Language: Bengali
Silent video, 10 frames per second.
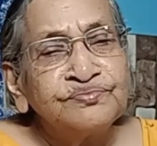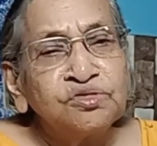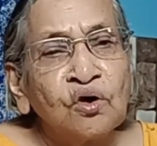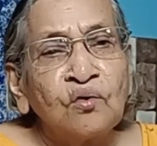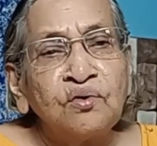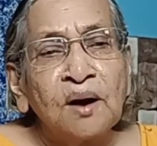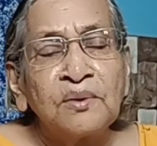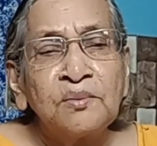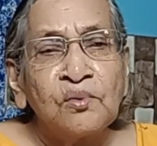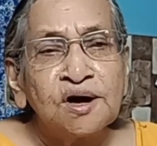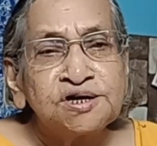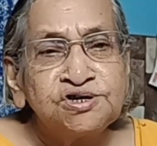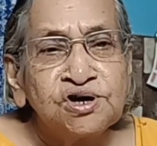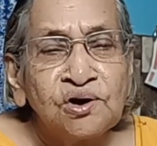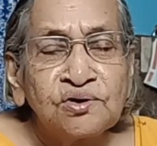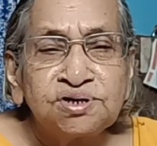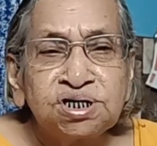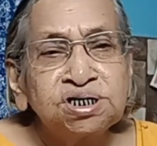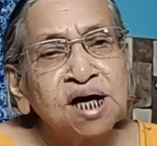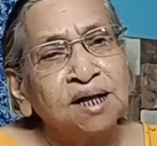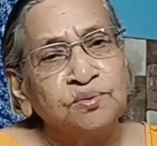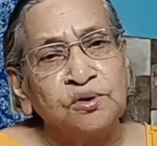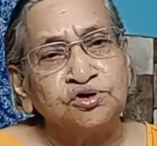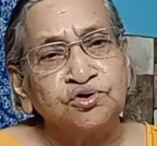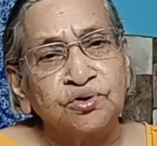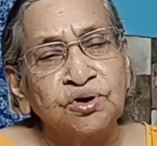তখন আমার বয়স ছিল হচ্ছে সাত বছর